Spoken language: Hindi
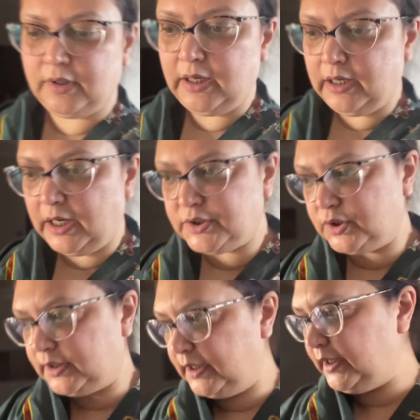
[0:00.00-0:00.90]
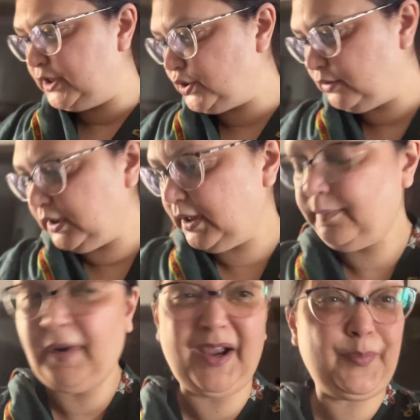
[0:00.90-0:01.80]
घर आ चुके हैं शुक्र है
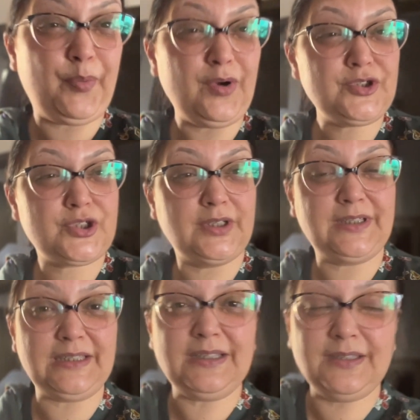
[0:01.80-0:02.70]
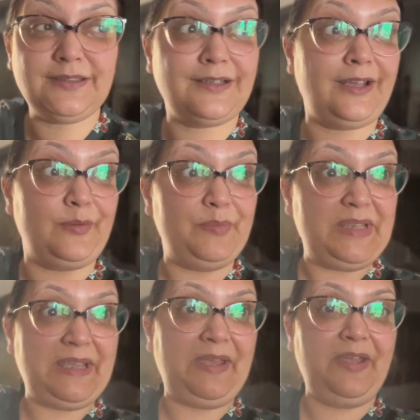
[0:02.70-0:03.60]
बाहर बहुत शदीद
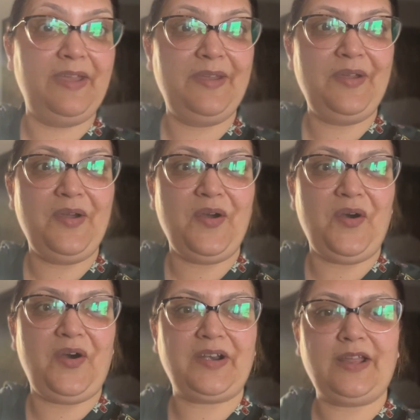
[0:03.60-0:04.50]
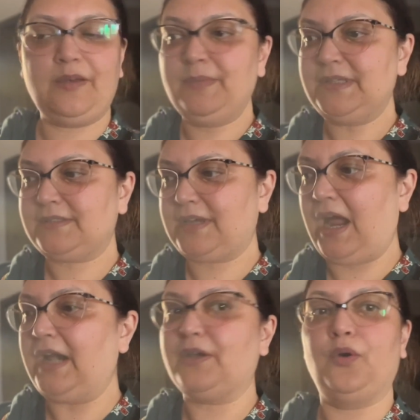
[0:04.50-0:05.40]
गर्मी है और गर्मी
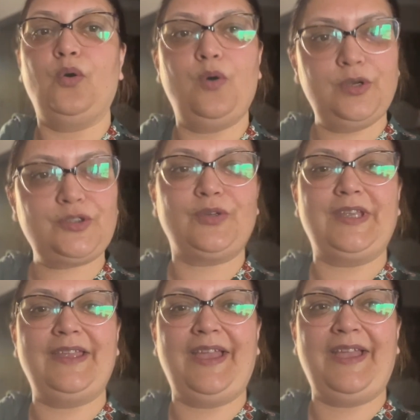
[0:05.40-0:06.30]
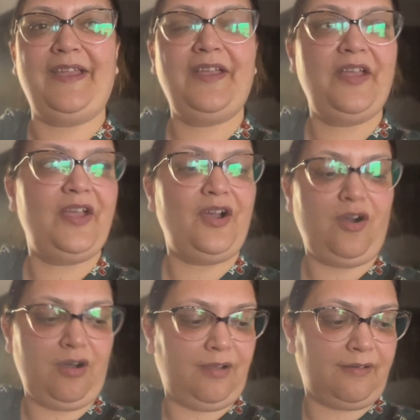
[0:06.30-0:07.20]
स्टार्ट हो चुकी है
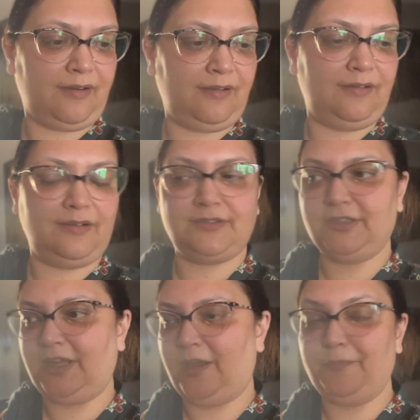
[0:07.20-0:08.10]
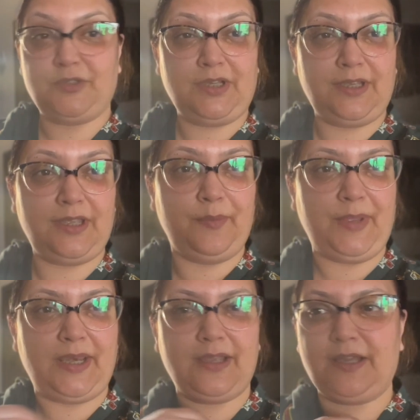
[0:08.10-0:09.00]
और जनाब मुझे ये
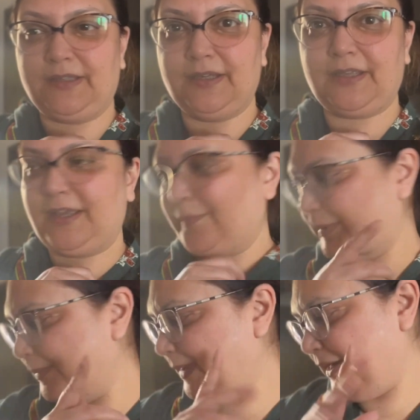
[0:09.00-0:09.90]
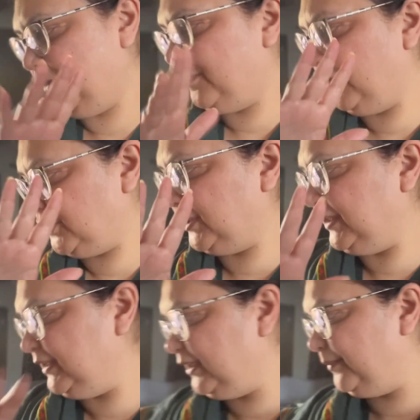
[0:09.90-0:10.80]
मैंने खतर के कपड़े पहने और बहुत
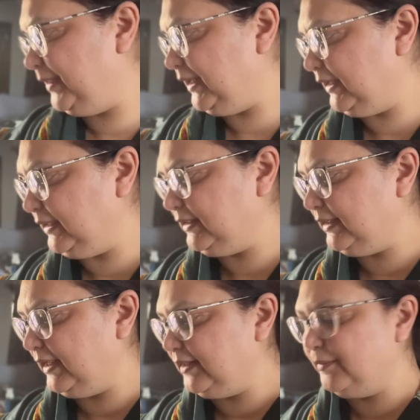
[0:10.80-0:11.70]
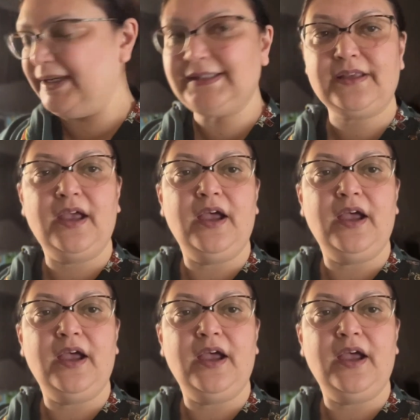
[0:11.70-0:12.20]
शदीद गर्मी लग रही थी एनीवेज़